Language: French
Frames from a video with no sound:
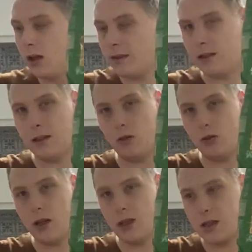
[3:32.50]
C'était deux
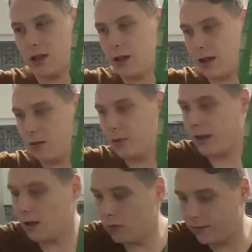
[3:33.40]
achetés, un
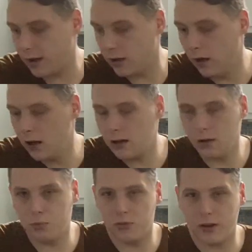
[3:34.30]
paquet offert. Et
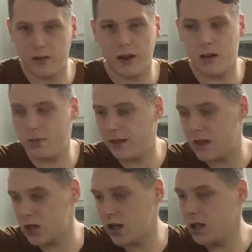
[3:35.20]
on pouvait faire un
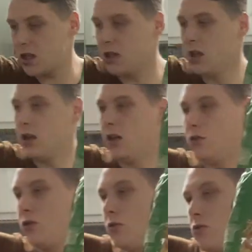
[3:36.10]
panachage.
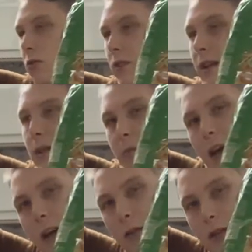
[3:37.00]
Du coup, on a des
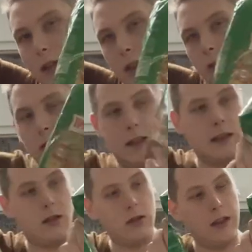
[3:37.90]
macaronis, on a des
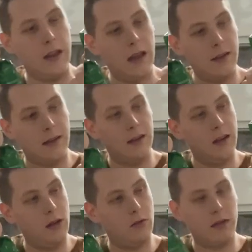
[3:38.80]
coquillettes
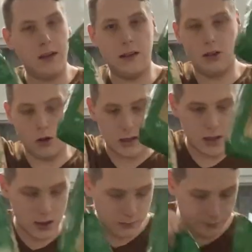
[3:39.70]
et on a des tortilles.